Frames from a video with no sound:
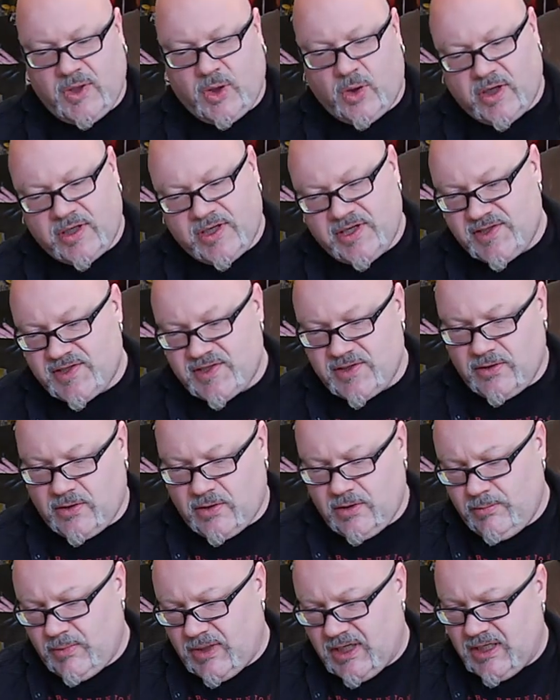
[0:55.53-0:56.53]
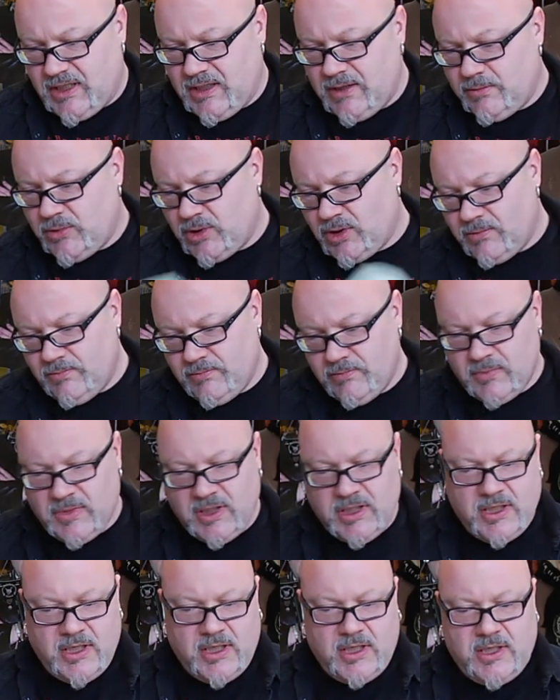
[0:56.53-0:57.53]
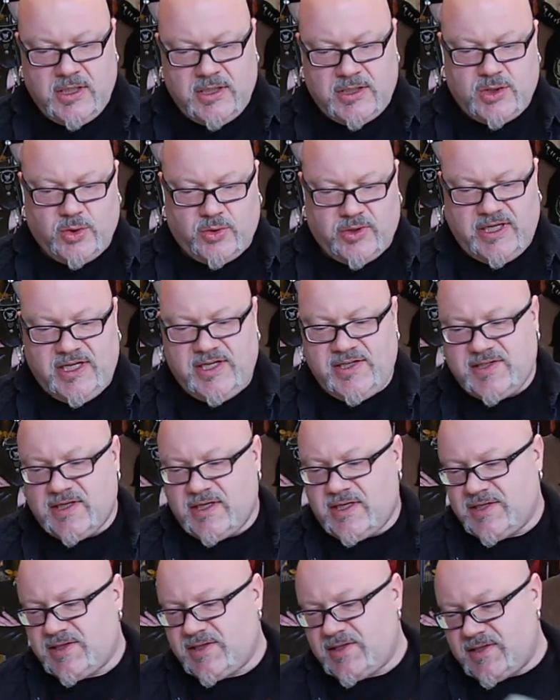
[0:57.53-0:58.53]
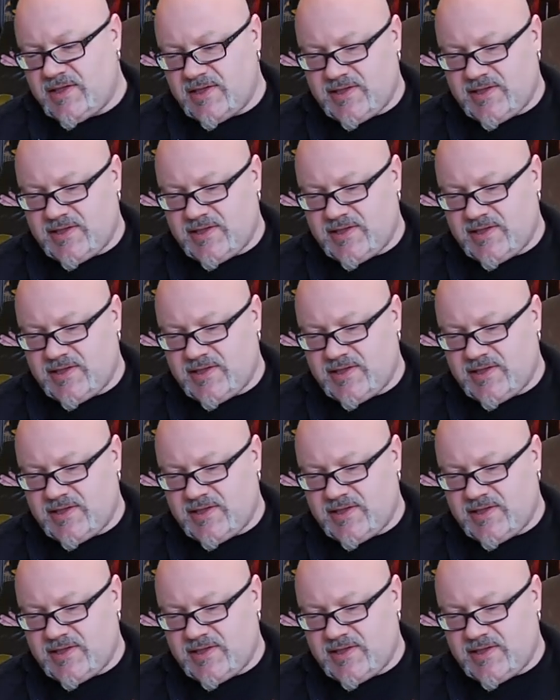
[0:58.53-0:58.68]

Orchids neuem Album, Theresas.